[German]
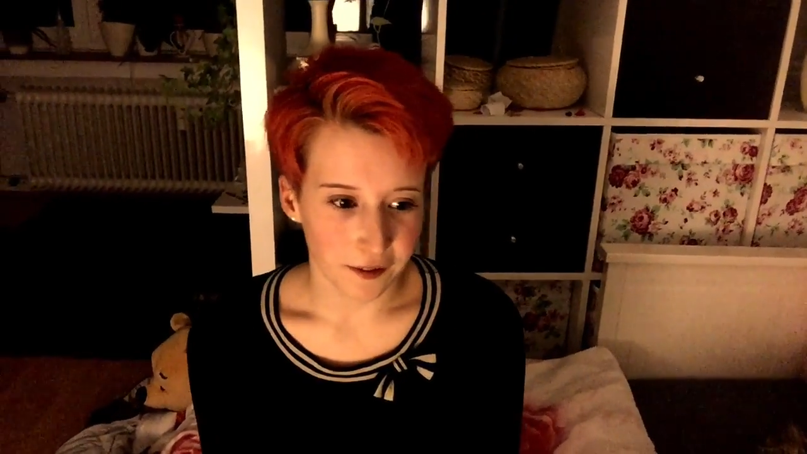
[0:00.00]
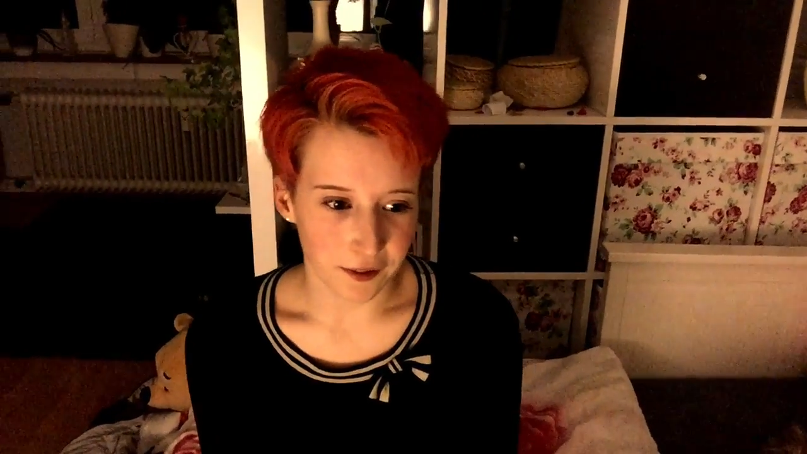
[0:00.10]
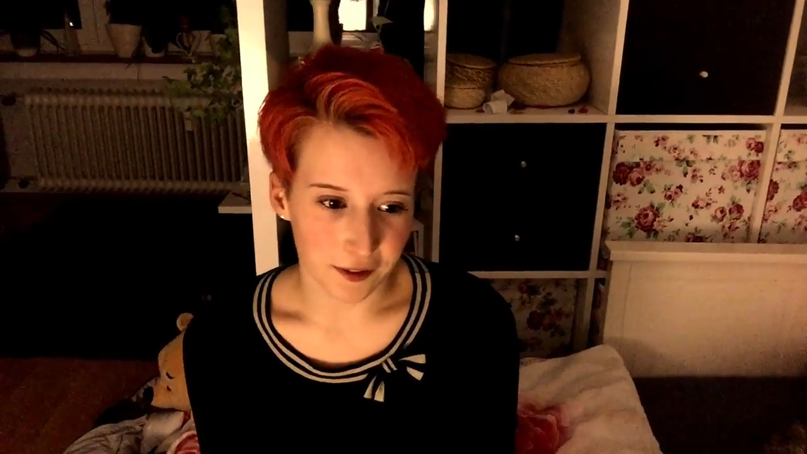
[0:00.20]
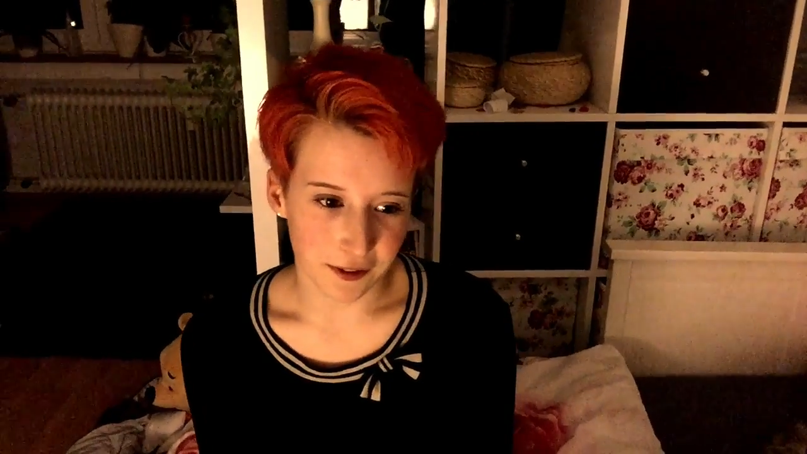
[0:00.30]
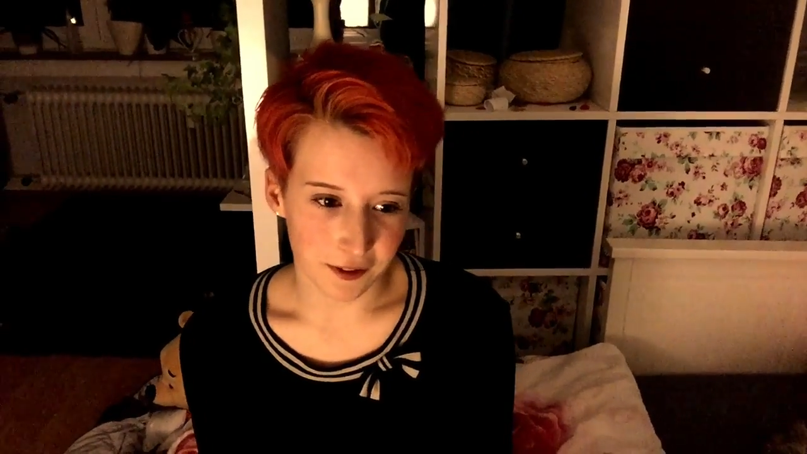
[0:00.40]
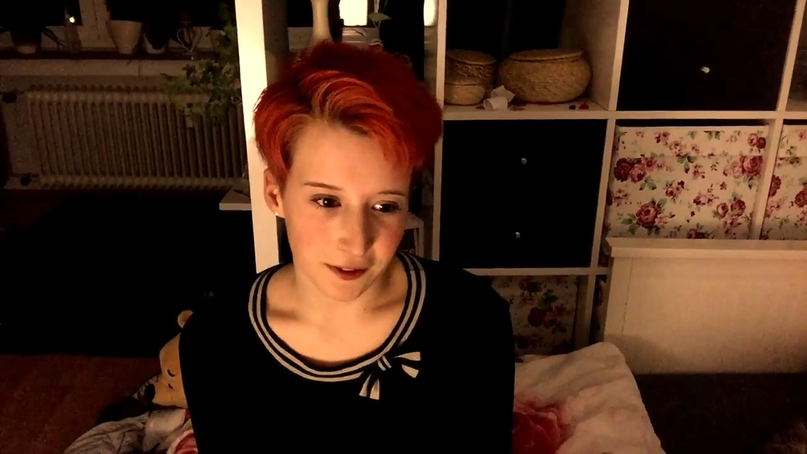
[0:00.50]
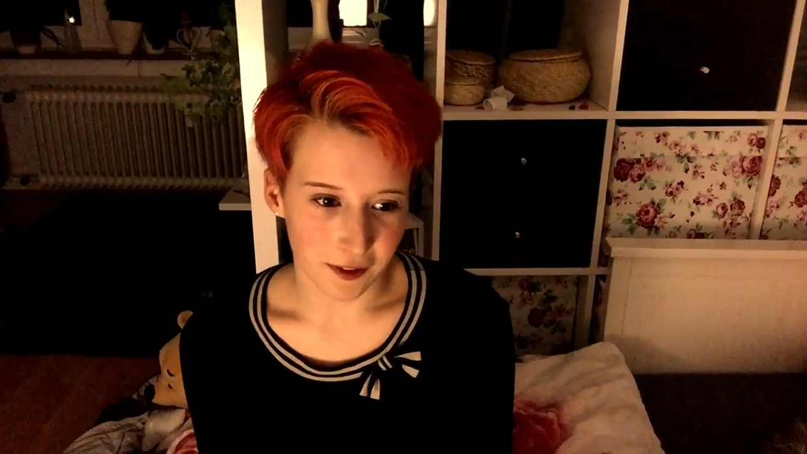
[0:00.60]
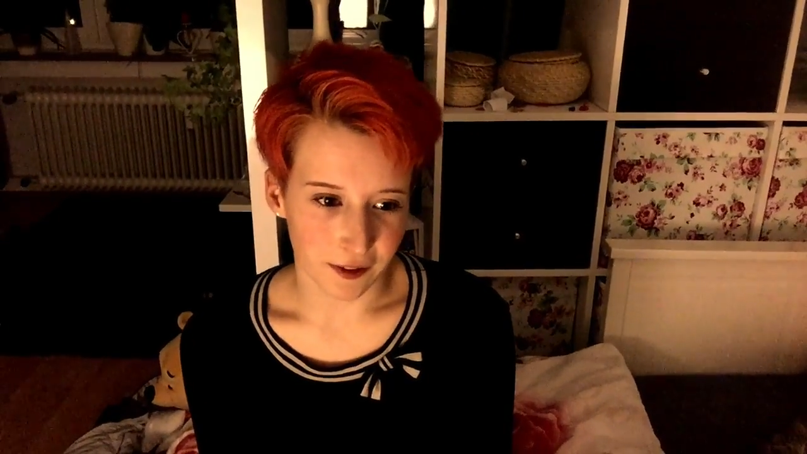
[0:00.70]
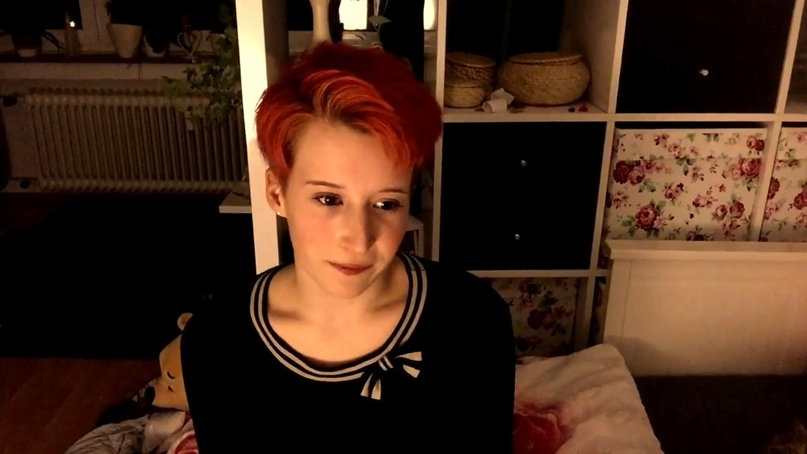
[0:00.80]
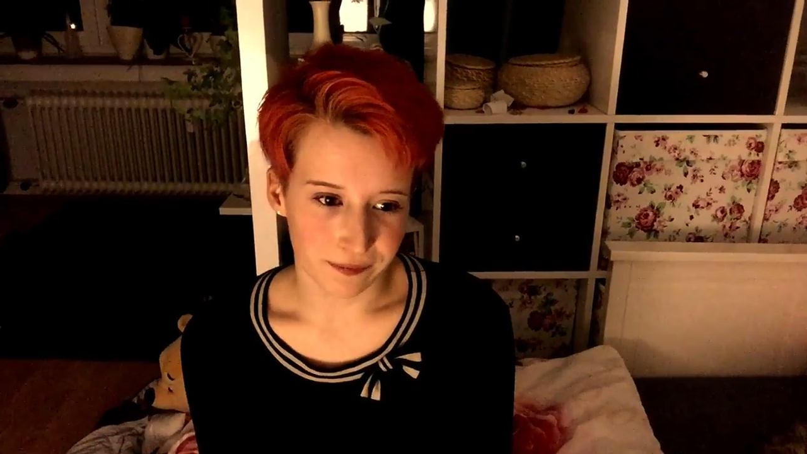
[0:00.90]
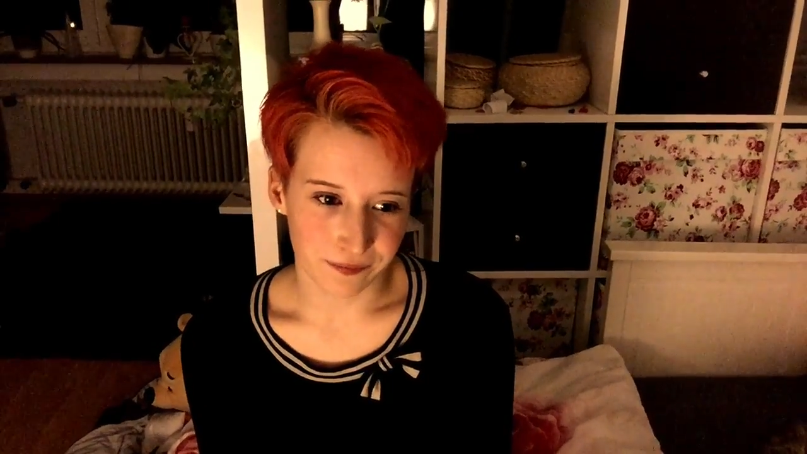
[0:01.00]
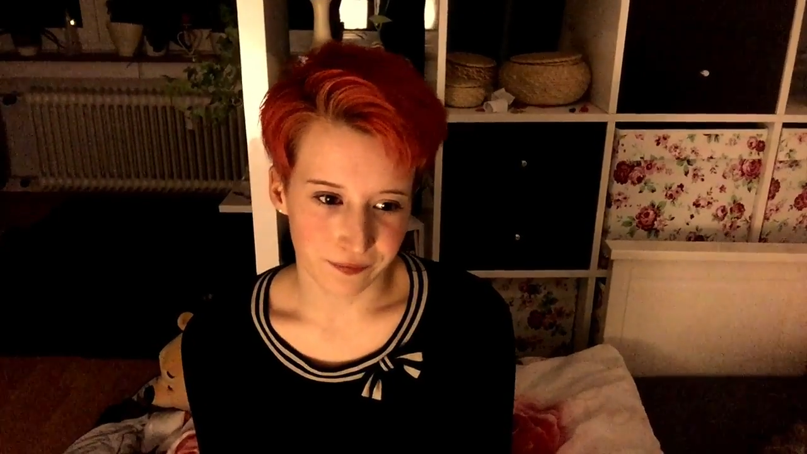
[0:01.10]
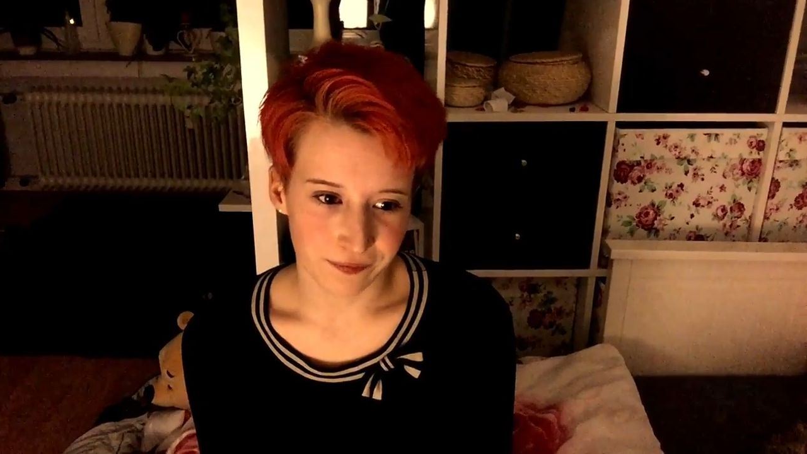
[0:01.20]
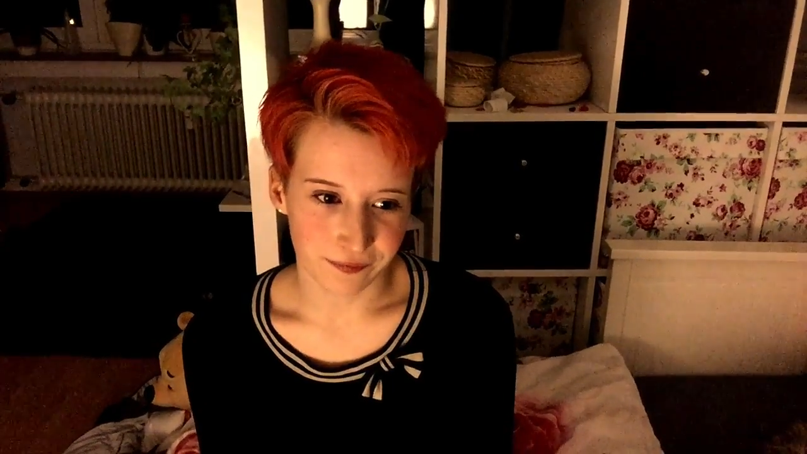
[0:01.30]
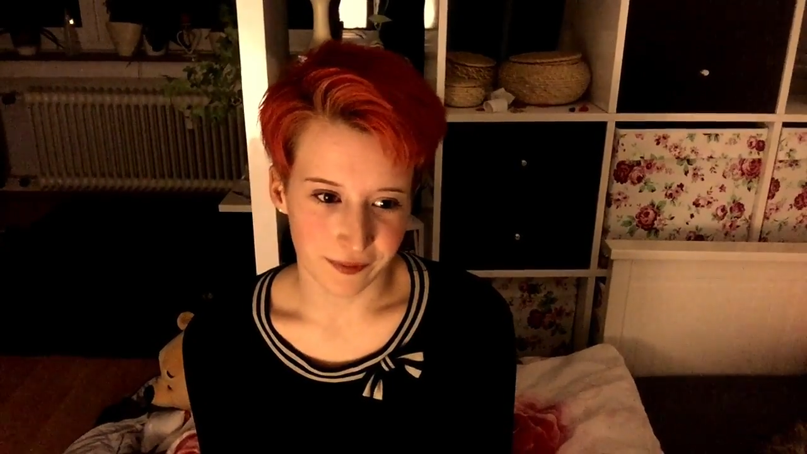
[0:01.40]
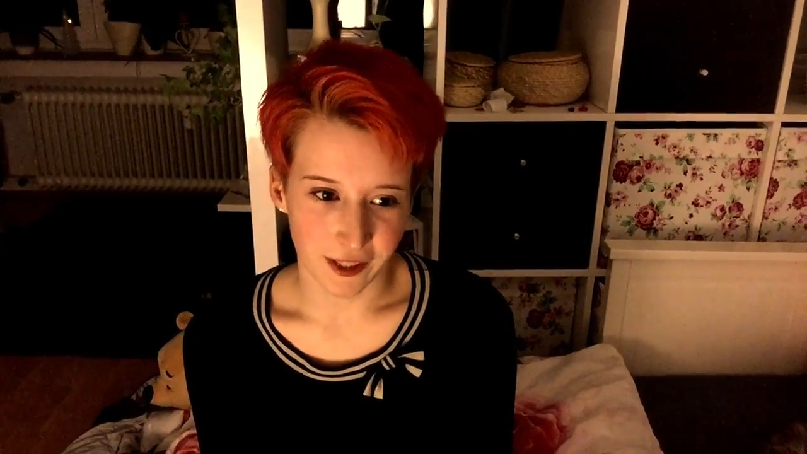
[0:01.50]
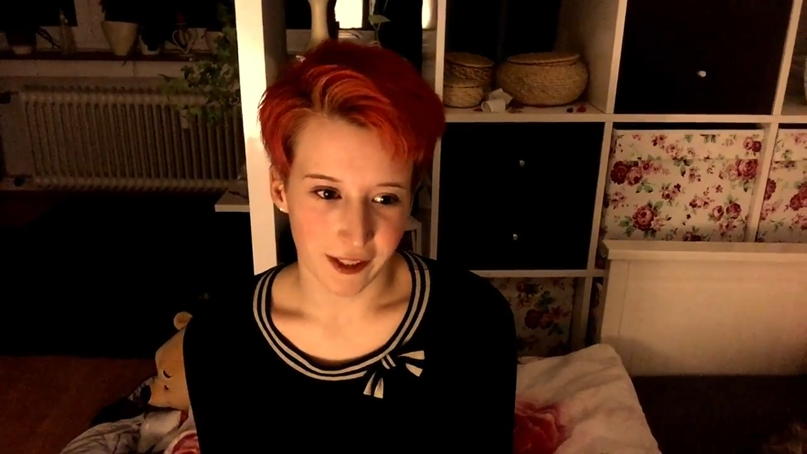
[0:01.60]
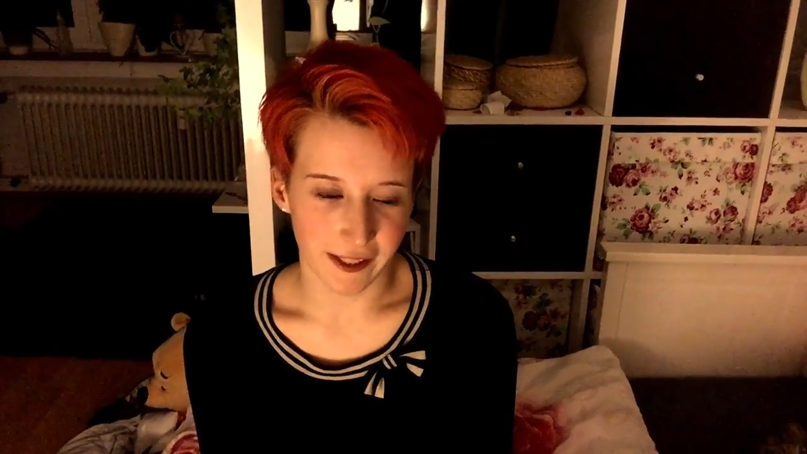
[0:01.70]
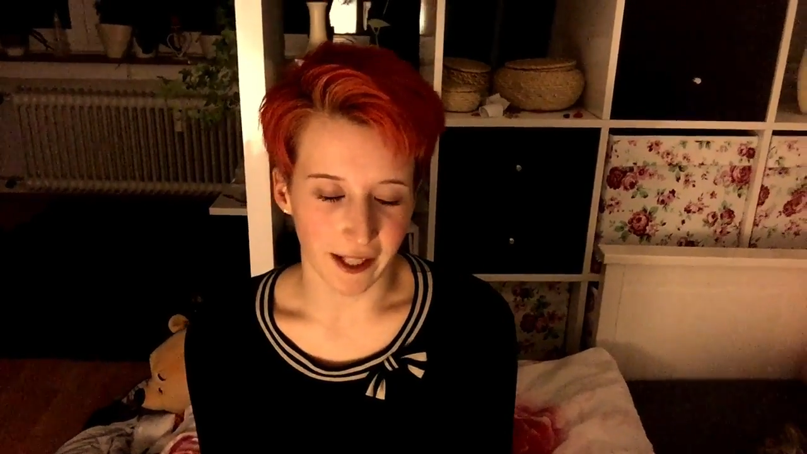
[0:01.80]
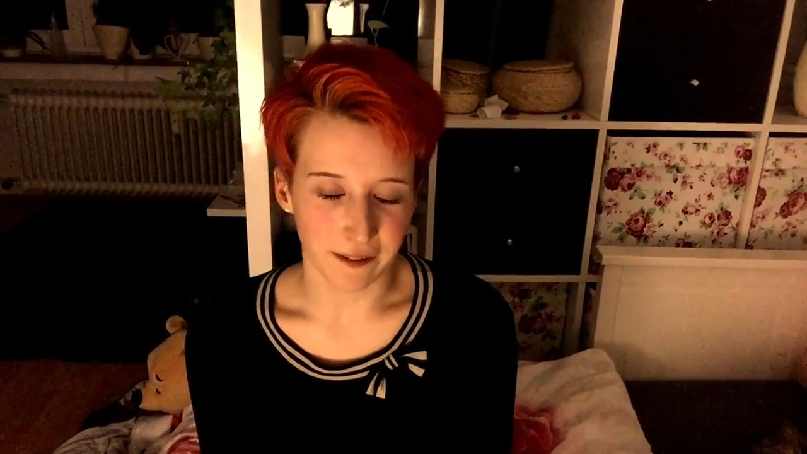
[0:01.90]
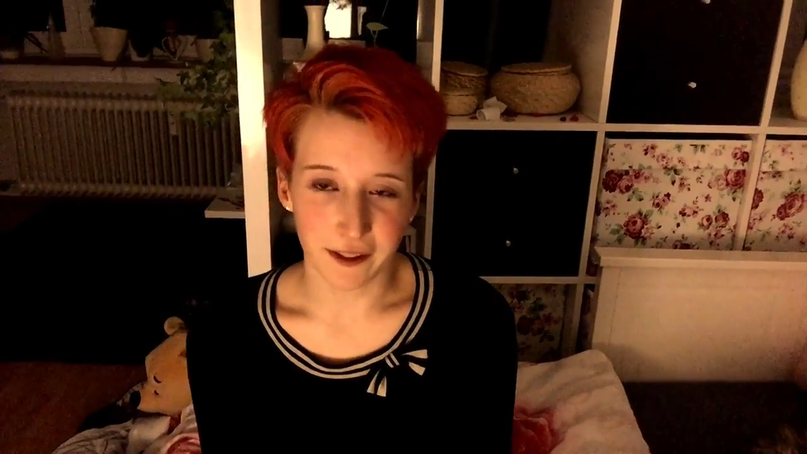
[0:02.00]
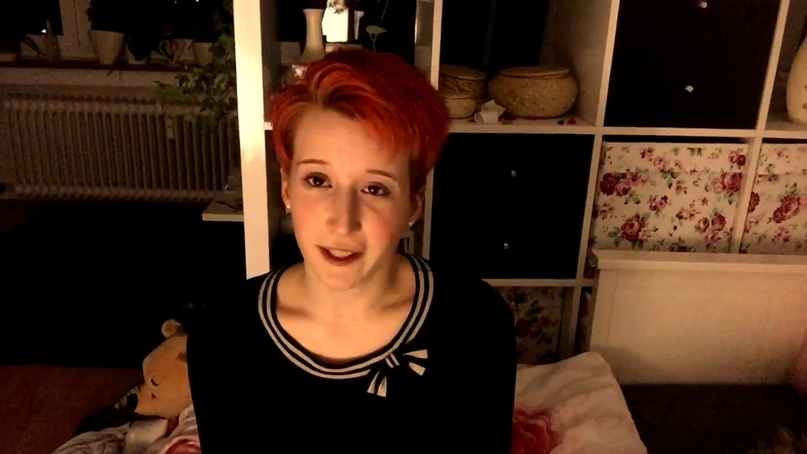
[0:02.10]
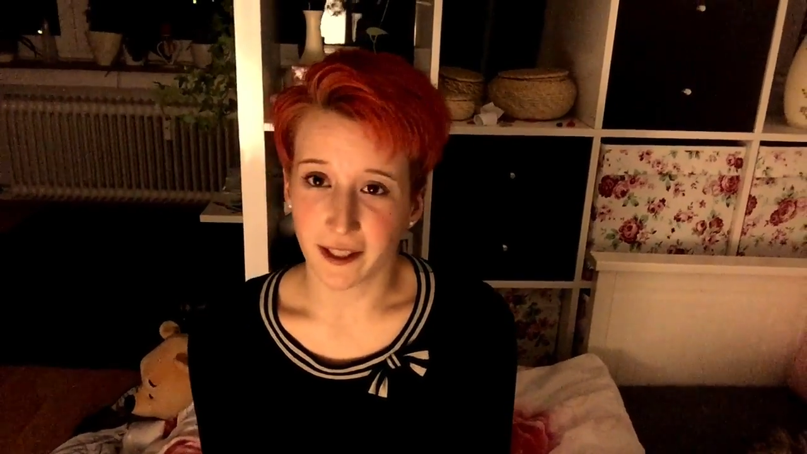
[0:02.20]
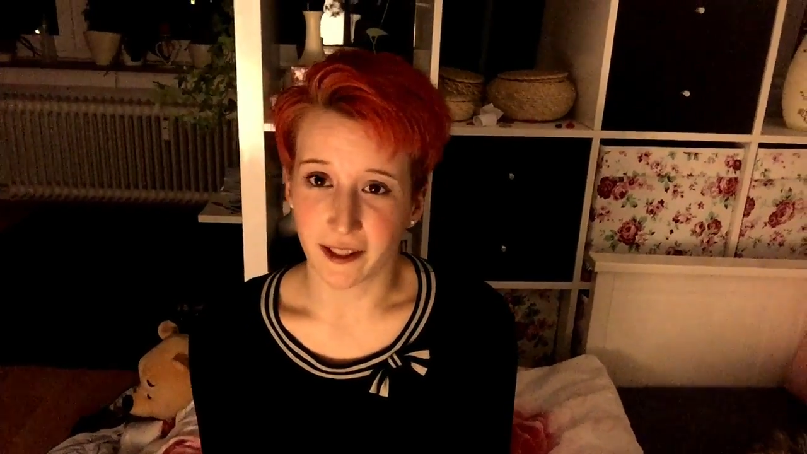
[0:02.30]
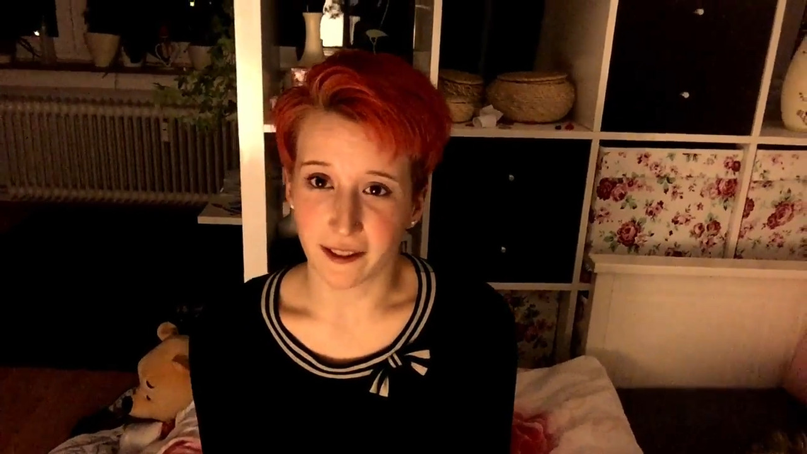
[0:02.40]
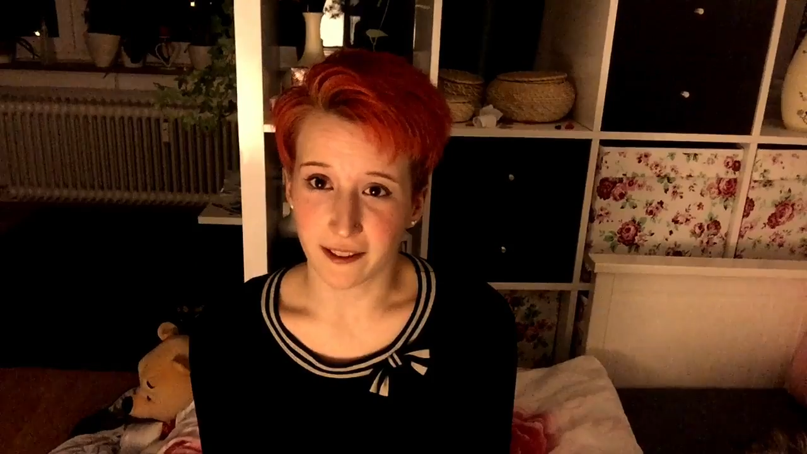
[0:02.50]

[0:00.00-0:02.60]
Und ähm, ja, okay,